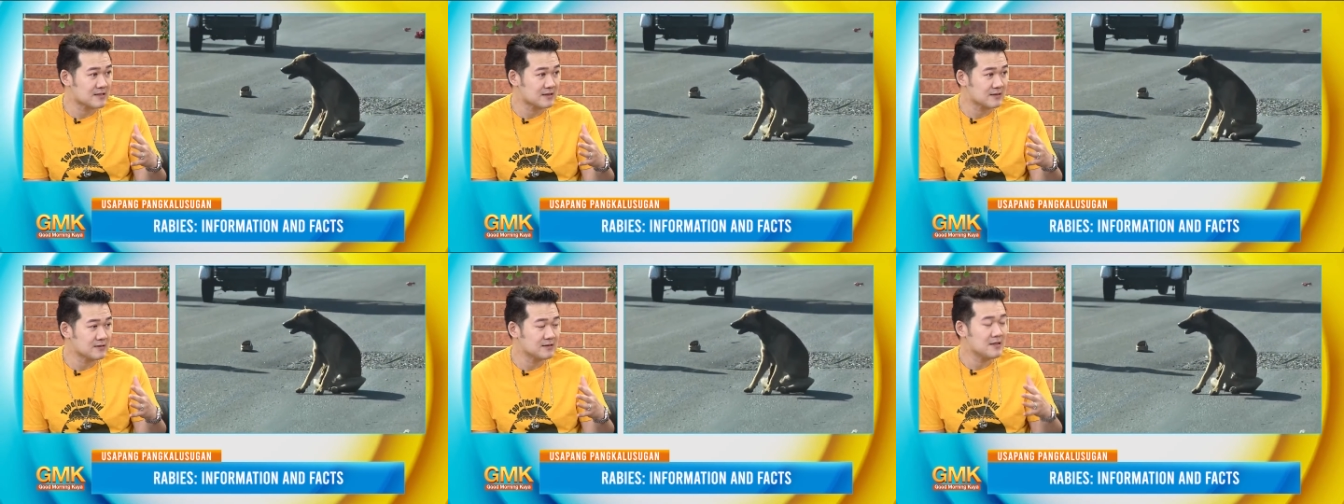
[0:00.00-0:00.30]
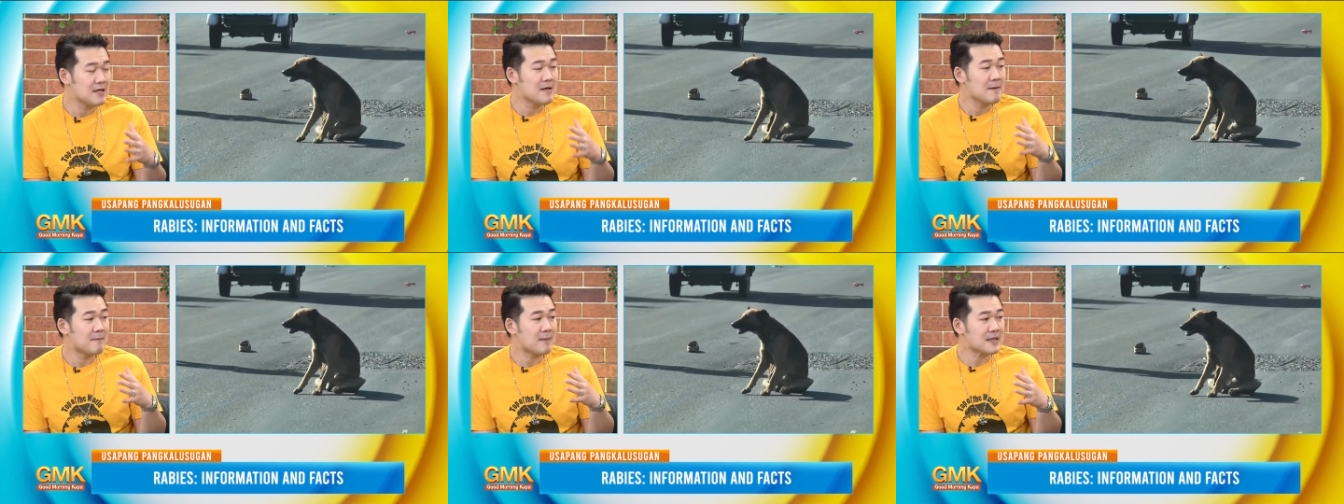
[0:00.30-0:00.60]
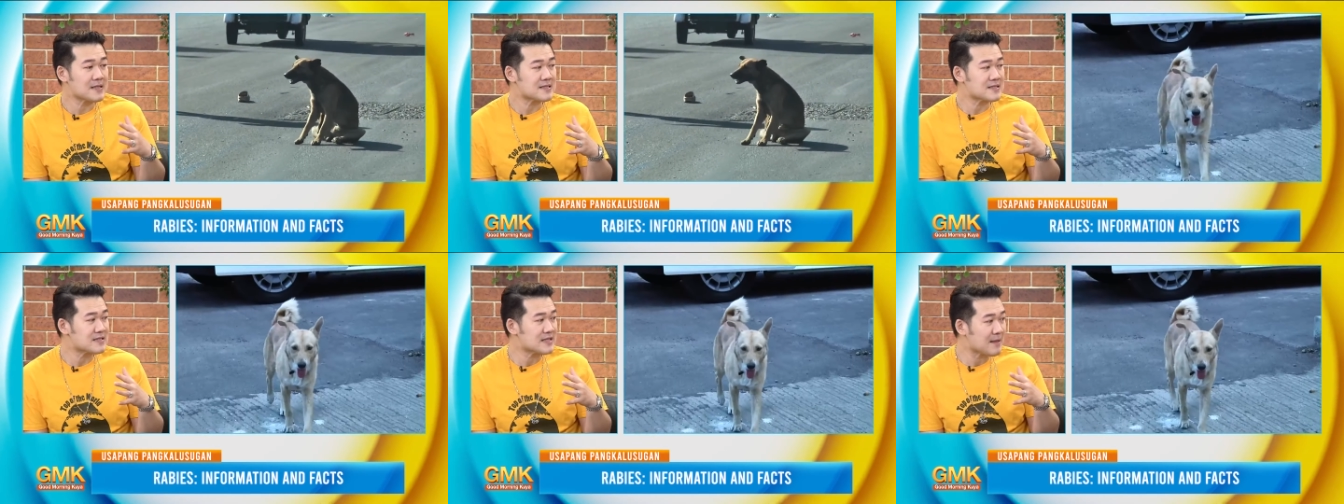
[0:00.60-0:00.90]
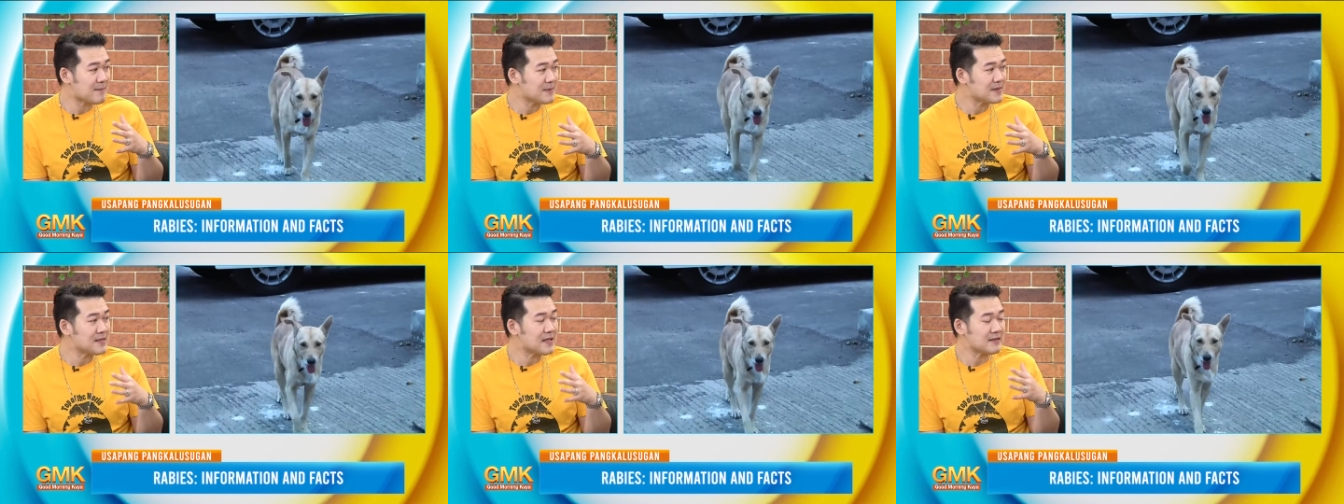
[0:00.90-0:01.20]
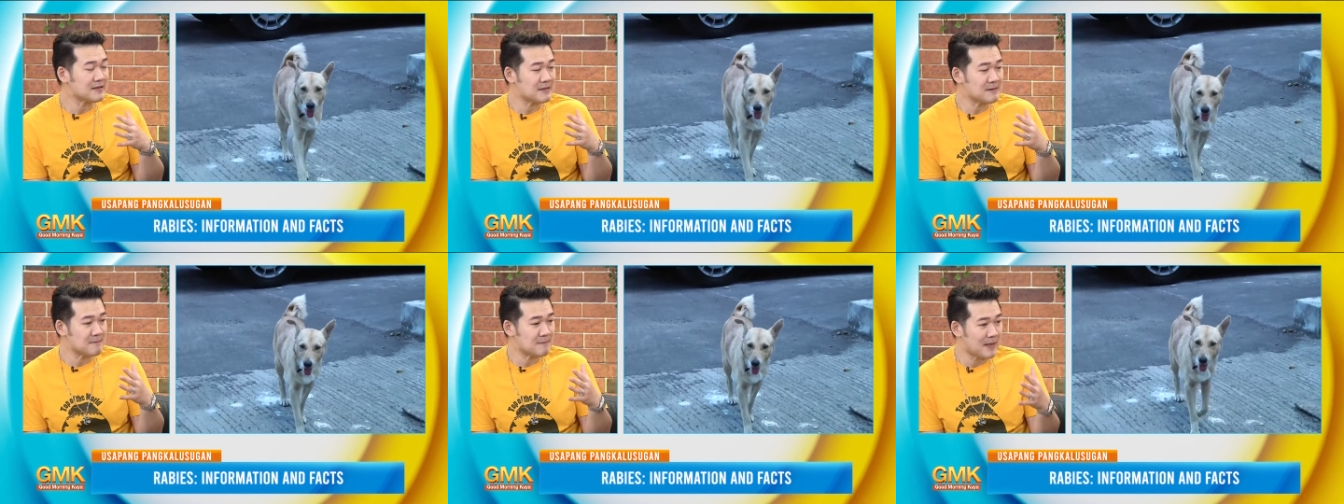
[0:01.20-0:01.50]
Okay. Oh. Pag sinabi nating
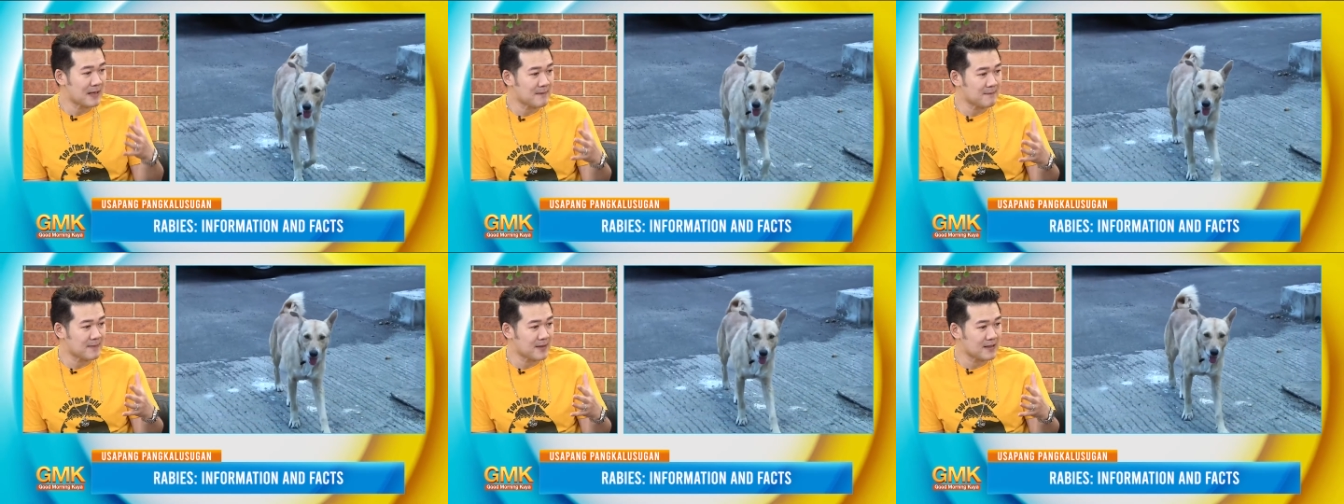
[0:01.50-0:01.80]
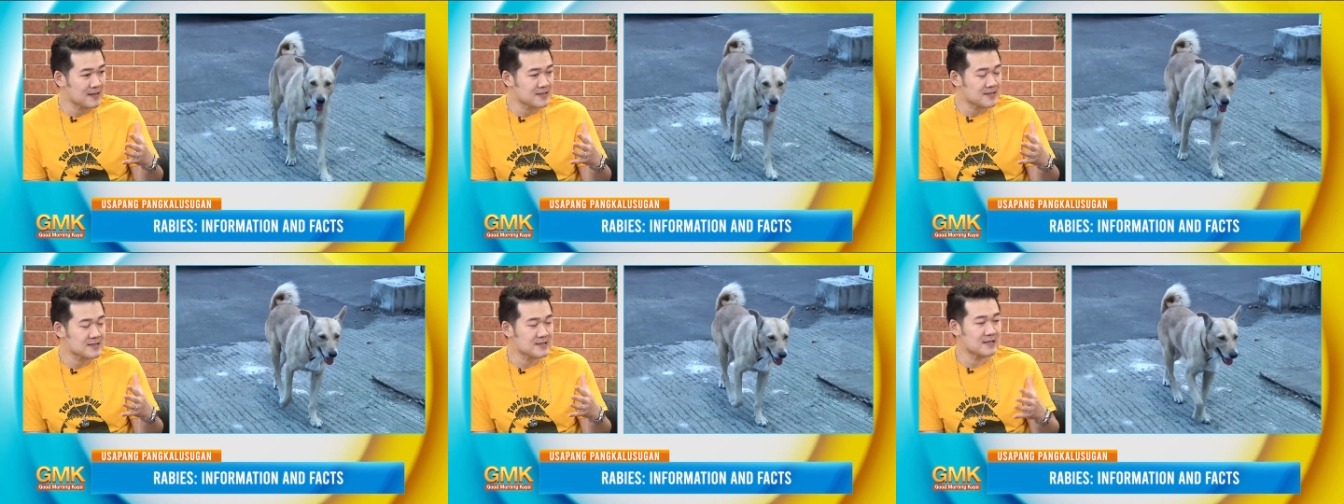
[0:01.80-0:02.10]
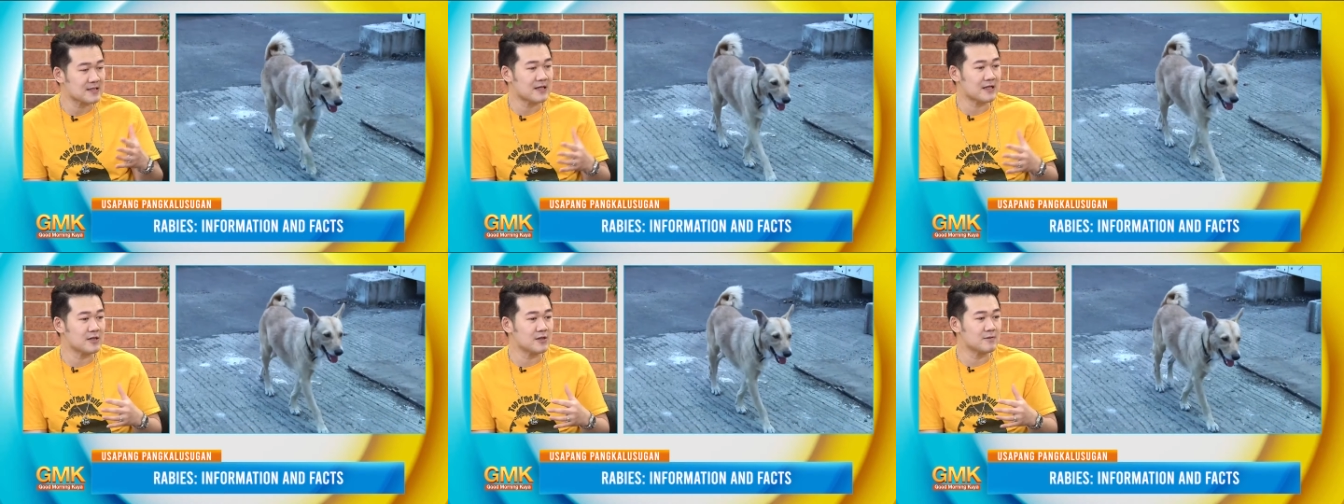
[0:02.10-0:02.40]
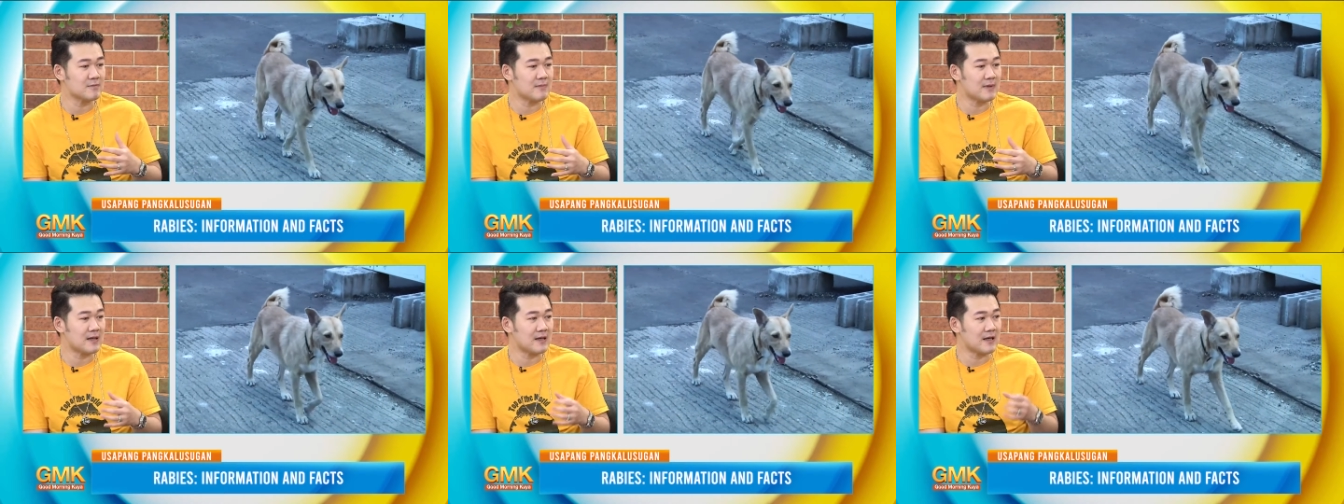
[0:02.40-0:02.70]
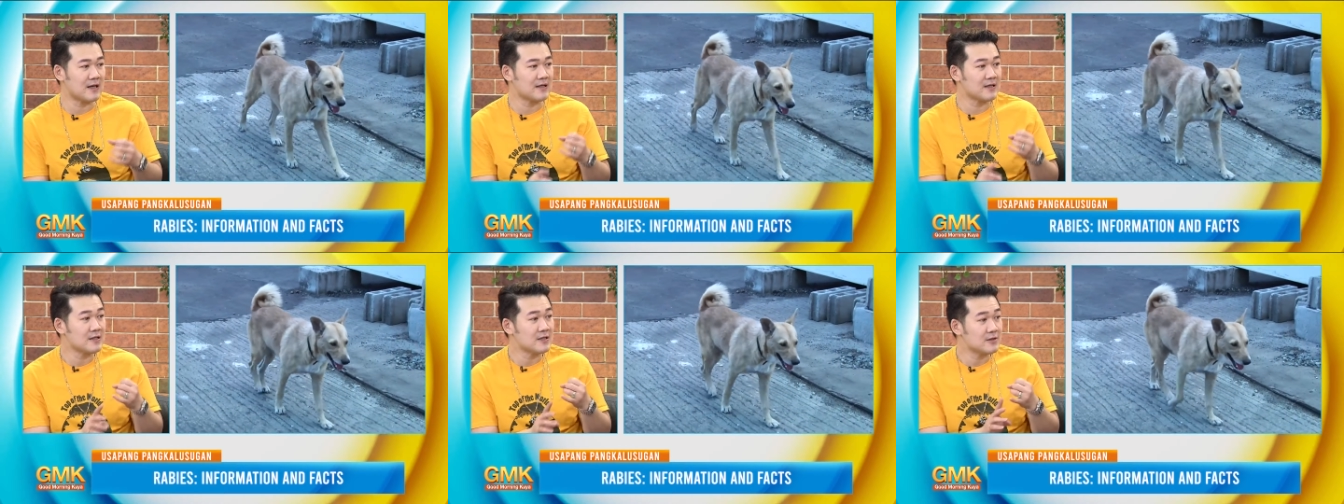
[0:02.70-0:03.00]
mammals, sila yung mga
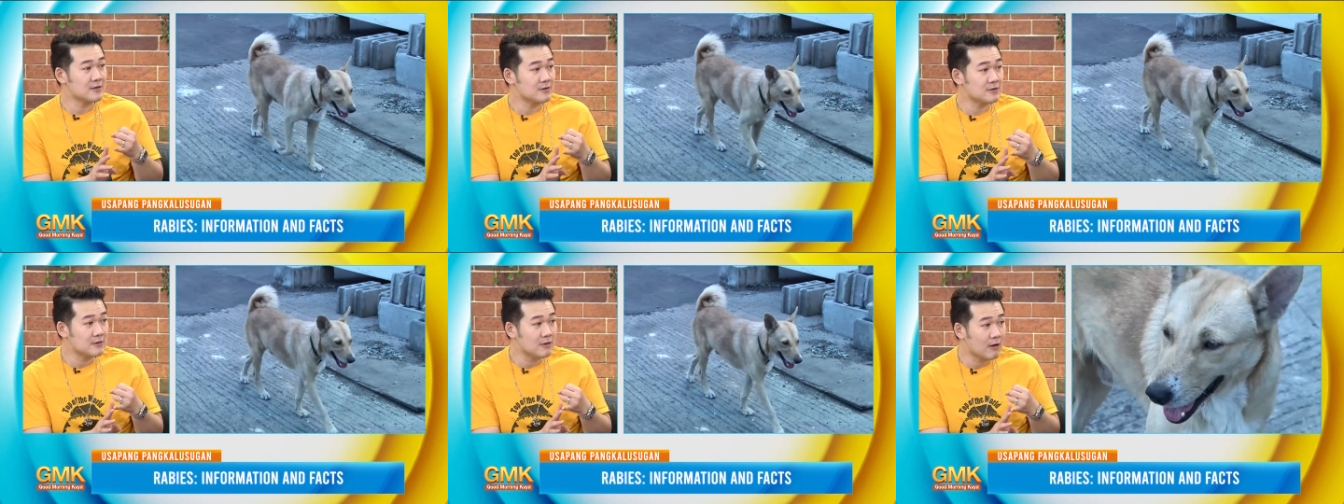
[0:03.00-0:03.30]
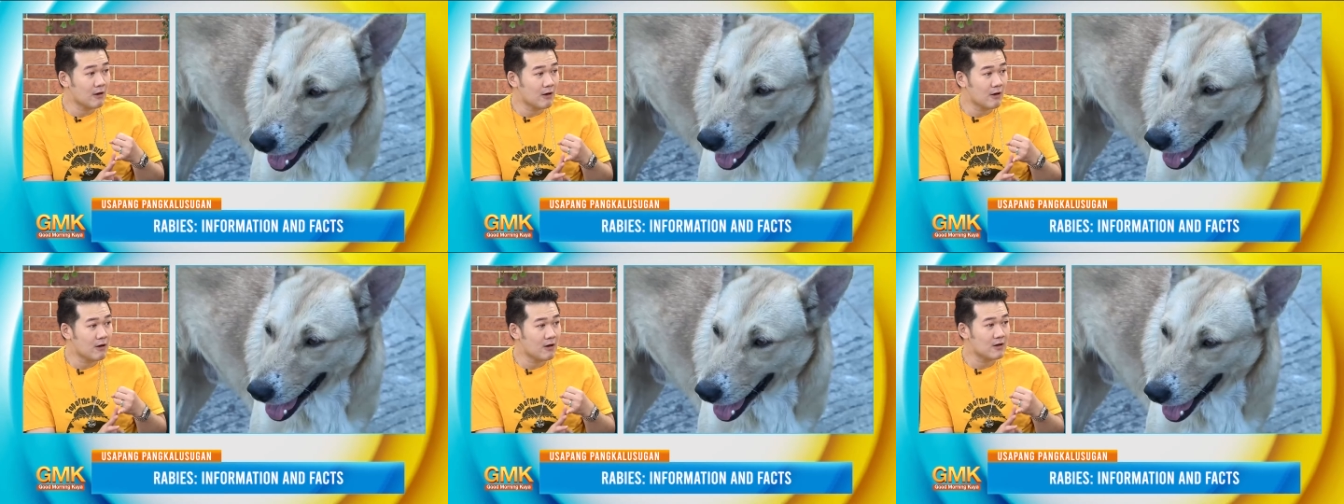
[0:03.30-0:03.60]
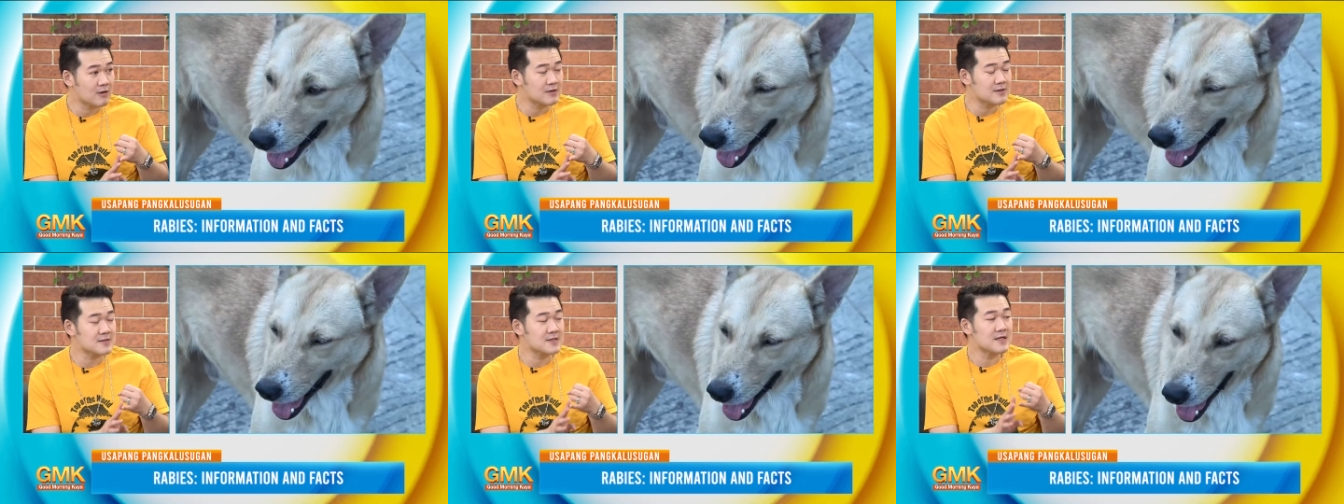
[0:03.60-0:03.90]
dogs,